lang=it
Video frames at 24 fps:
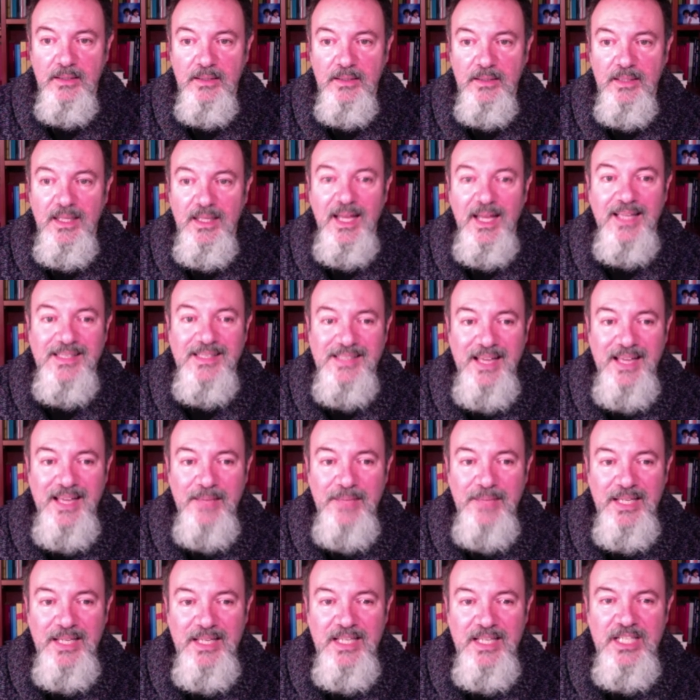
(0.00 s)
E
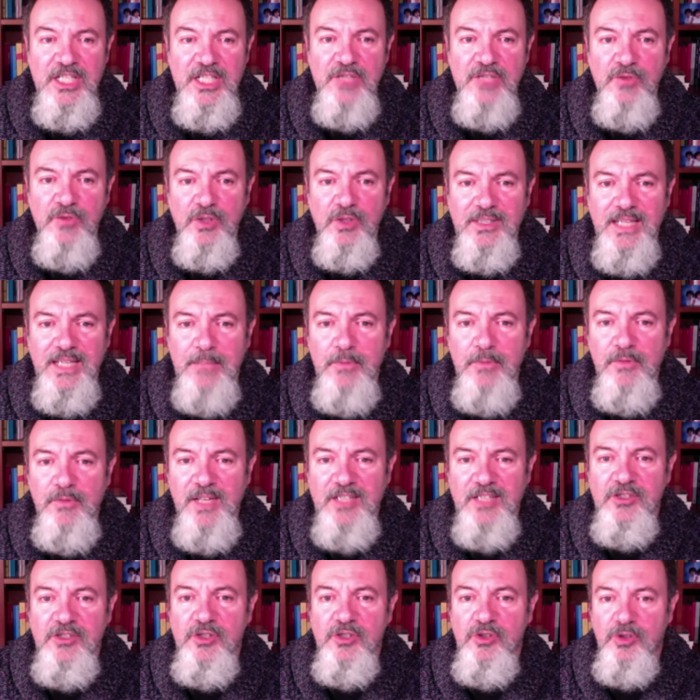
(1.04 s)
insieme ci voltammo
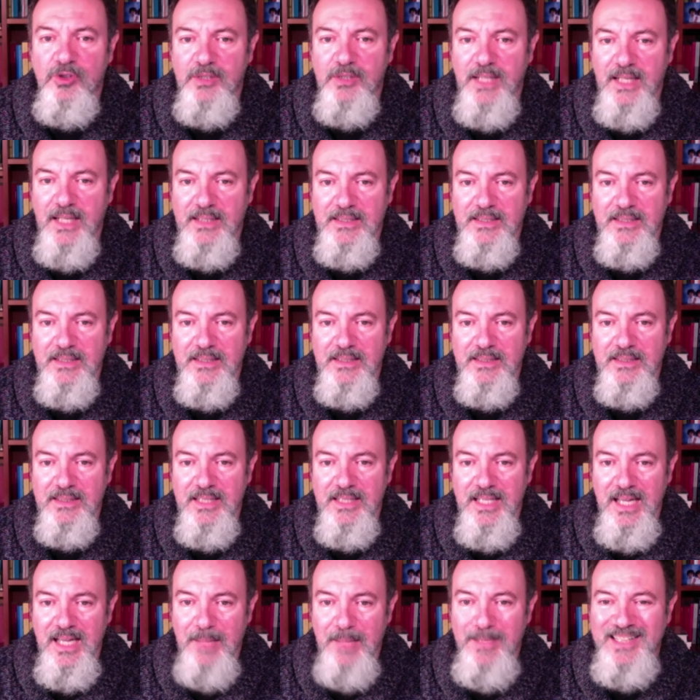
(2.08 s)
verso i soldati,
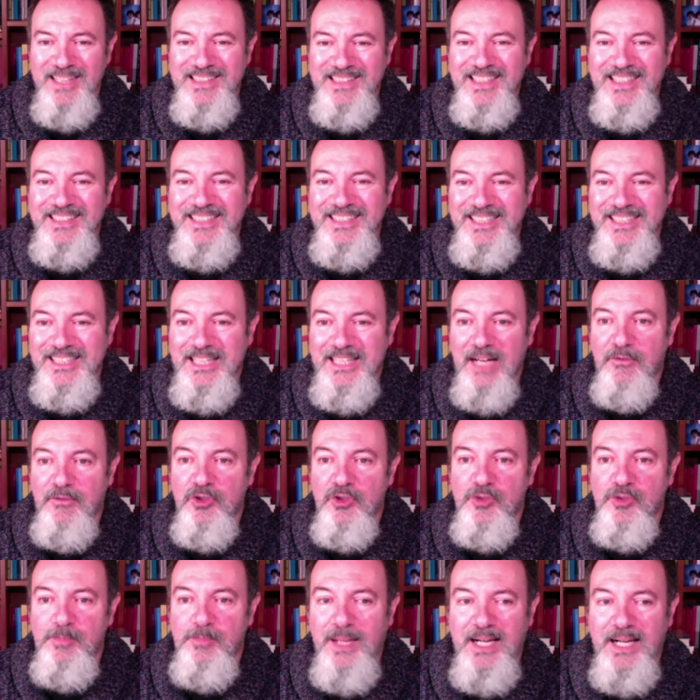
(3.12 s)
e mentre gli gridavo
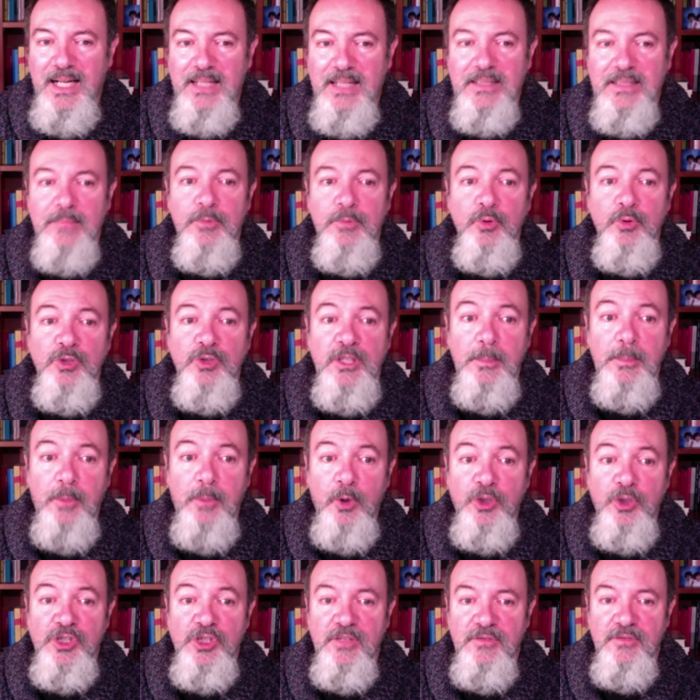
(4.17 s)
sparate, brutti
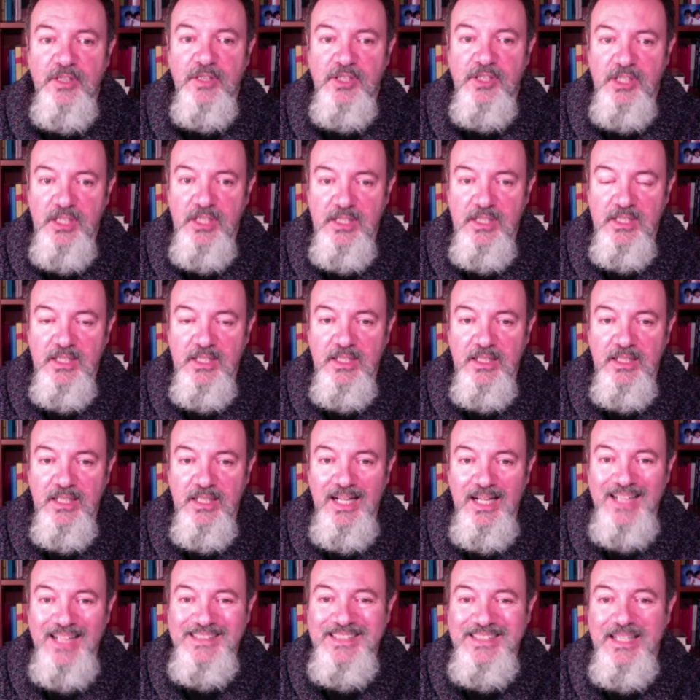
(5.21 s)
porci di fascisti,
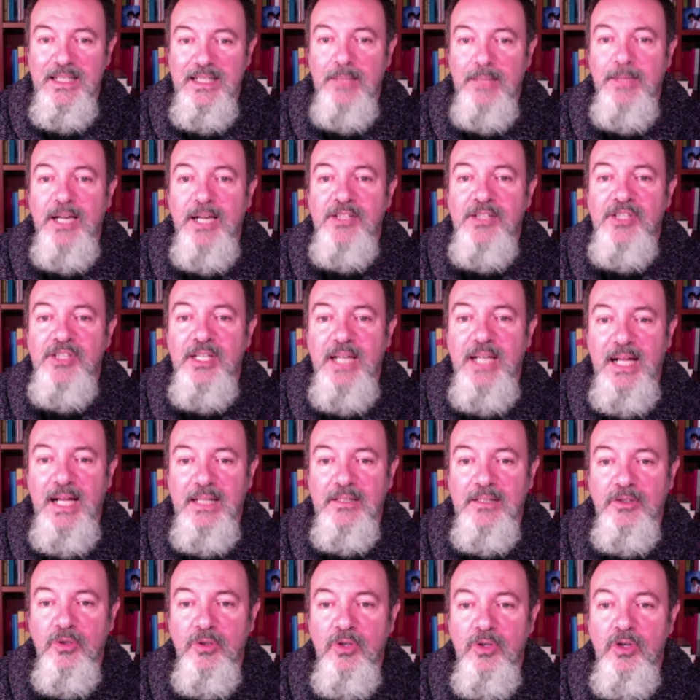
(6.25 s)
alzai le braccia in
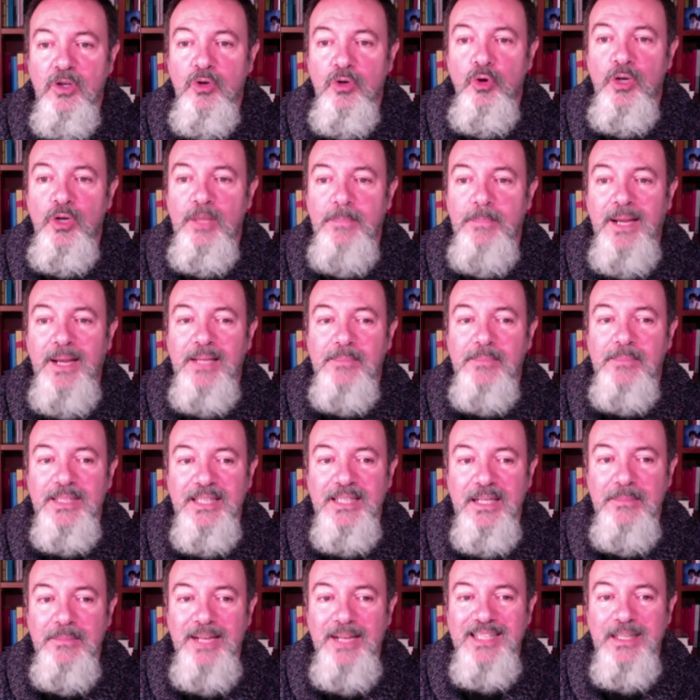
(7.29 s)
alto, con le palme
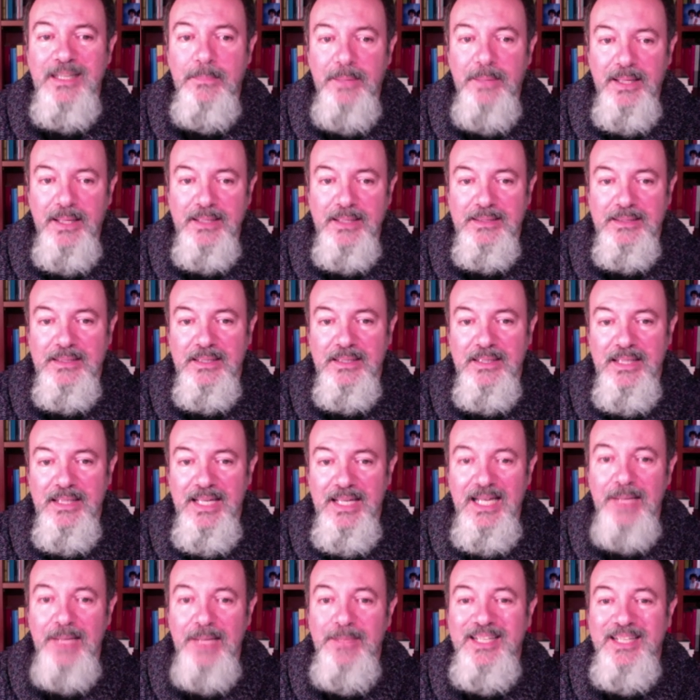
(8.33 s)
delle mani aperte
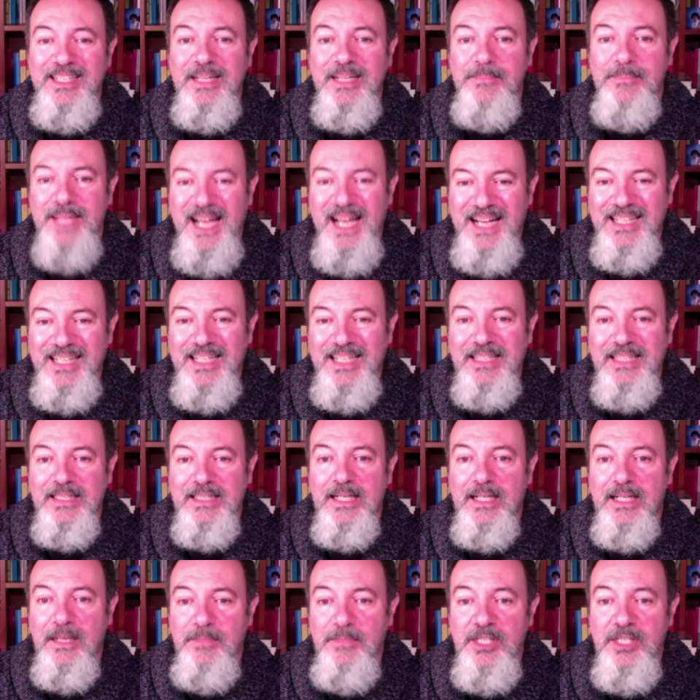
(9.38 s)
e le maniche bianche
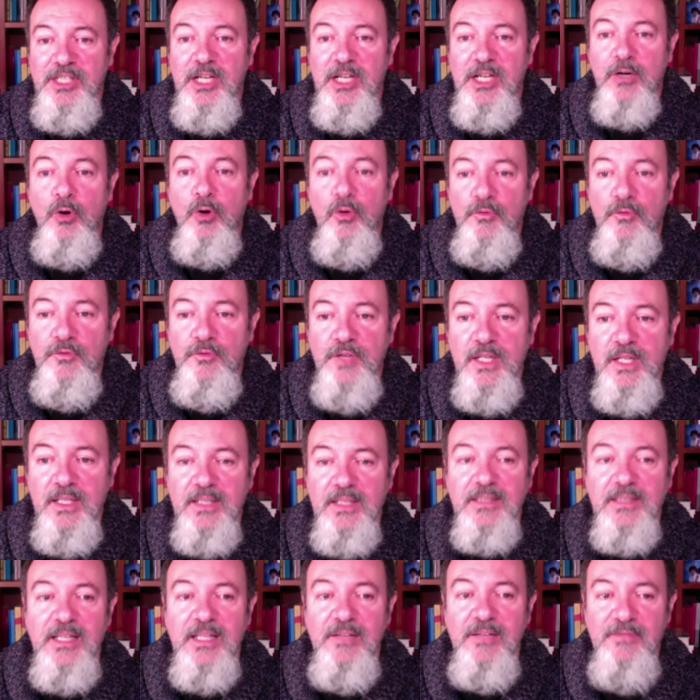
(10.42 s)
della camicia
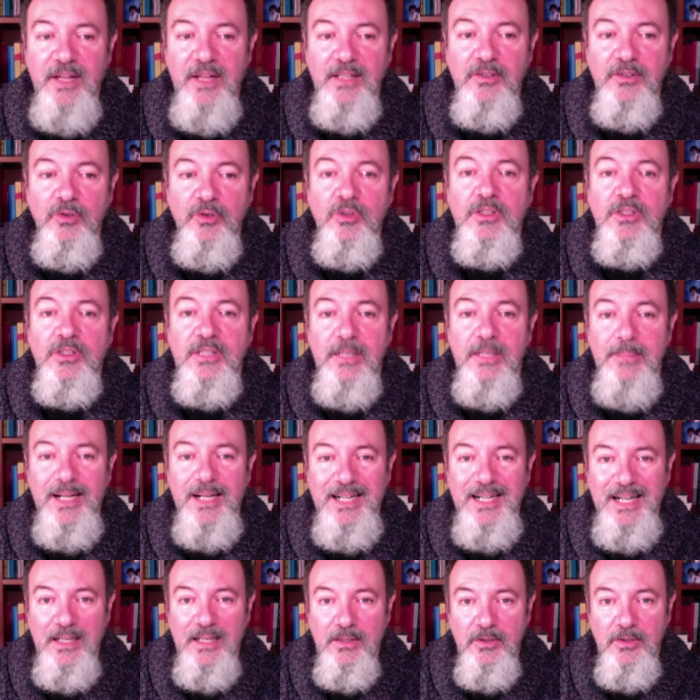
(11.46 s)
gonfie del vento del
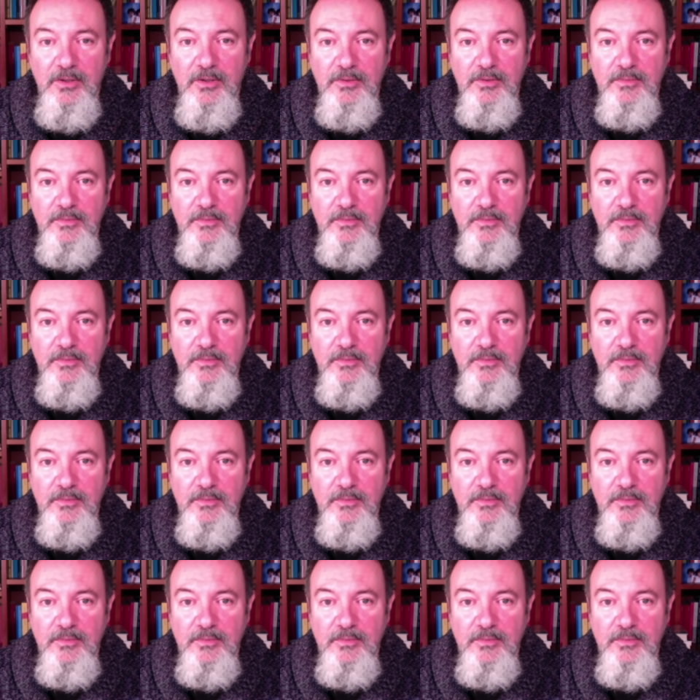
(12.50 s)
barranco.